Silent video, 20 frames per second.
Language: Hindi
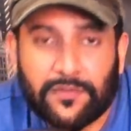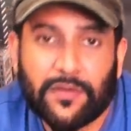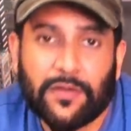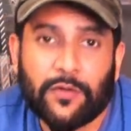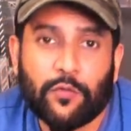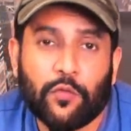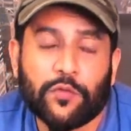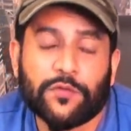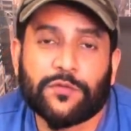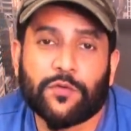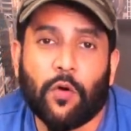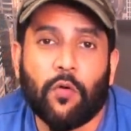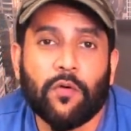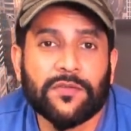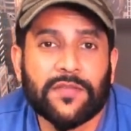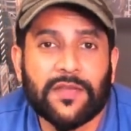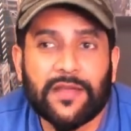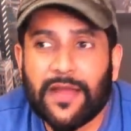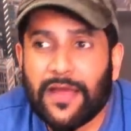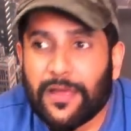इनको
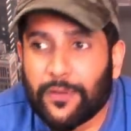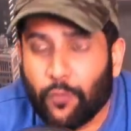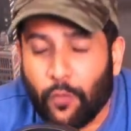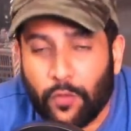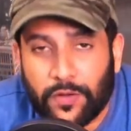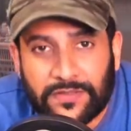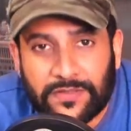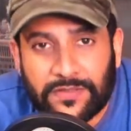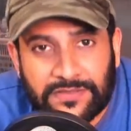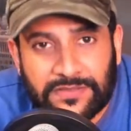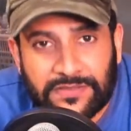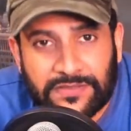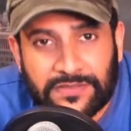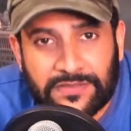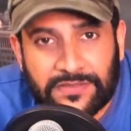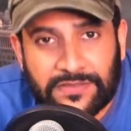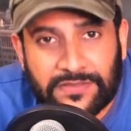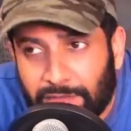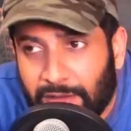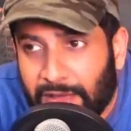सॉन्ग दे रहा है कौन इनसे
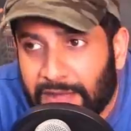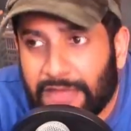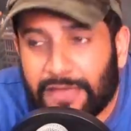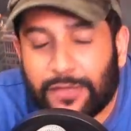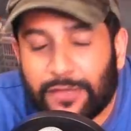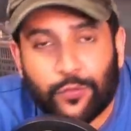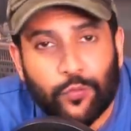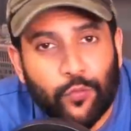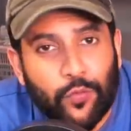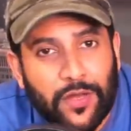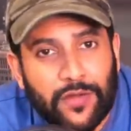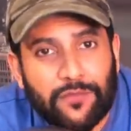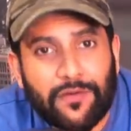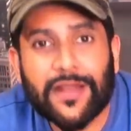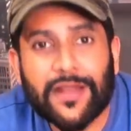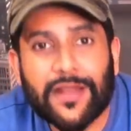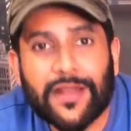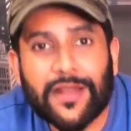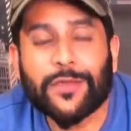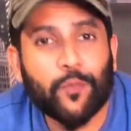एक्टिंग करवा रहा है क्यों
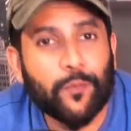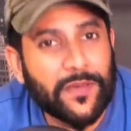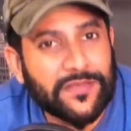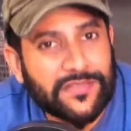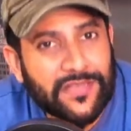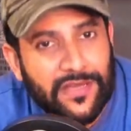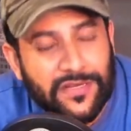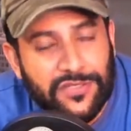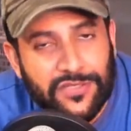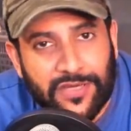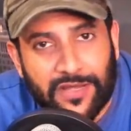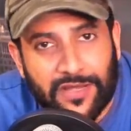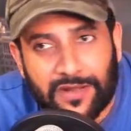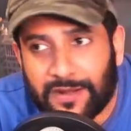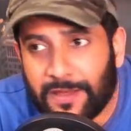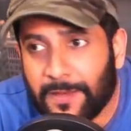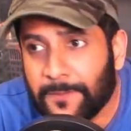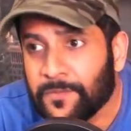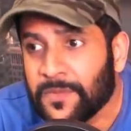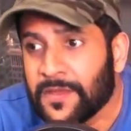करवा रहा है क्यों पैसे खर्च कर
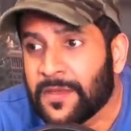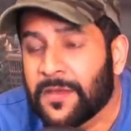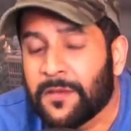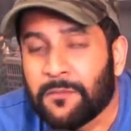रहा है